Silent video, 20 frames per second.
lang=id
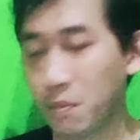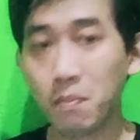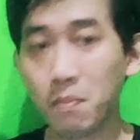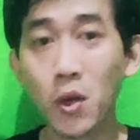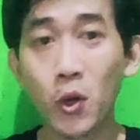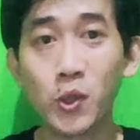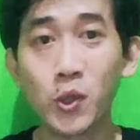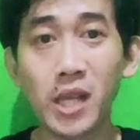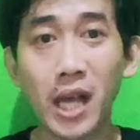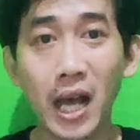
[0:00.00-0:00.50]

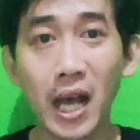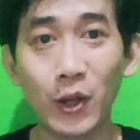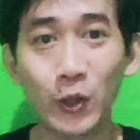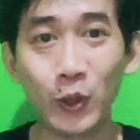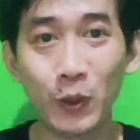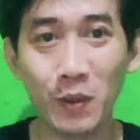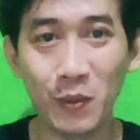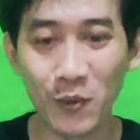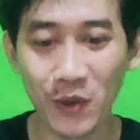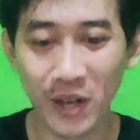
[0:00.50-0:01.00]
berusaha
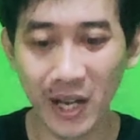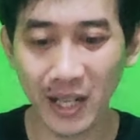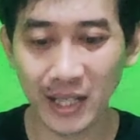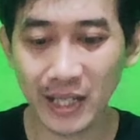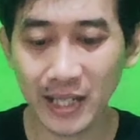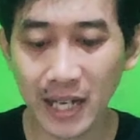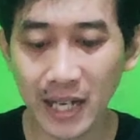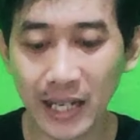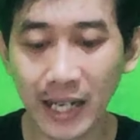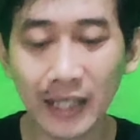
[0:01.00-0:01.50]
untuk
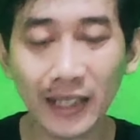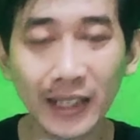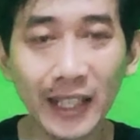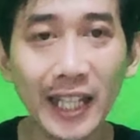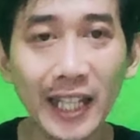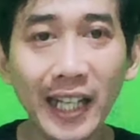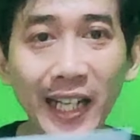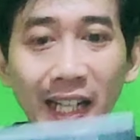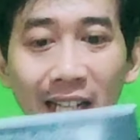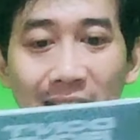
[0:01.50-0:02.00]
membukanya dan
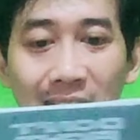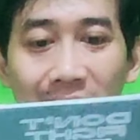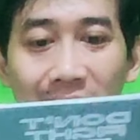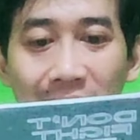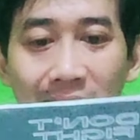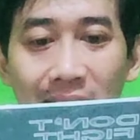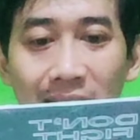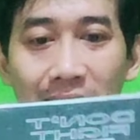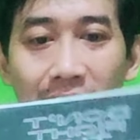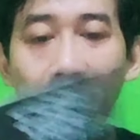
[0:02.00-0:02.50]
tineng
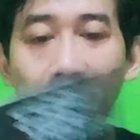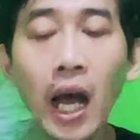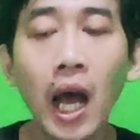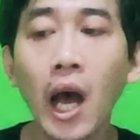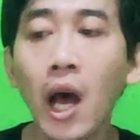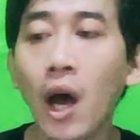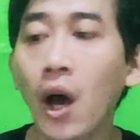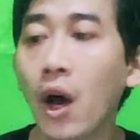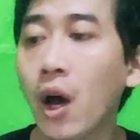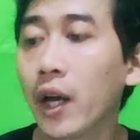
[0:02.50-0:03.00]

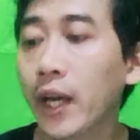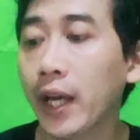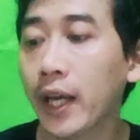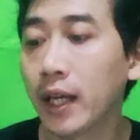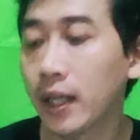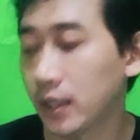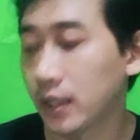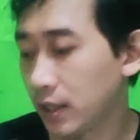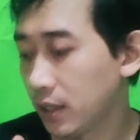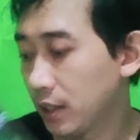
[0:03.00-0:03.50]
Oke,
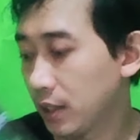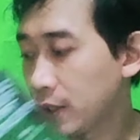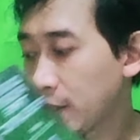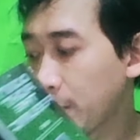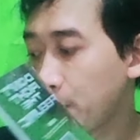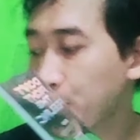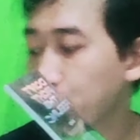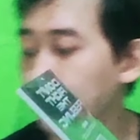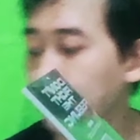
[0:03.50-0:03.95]
okay, uh, eh,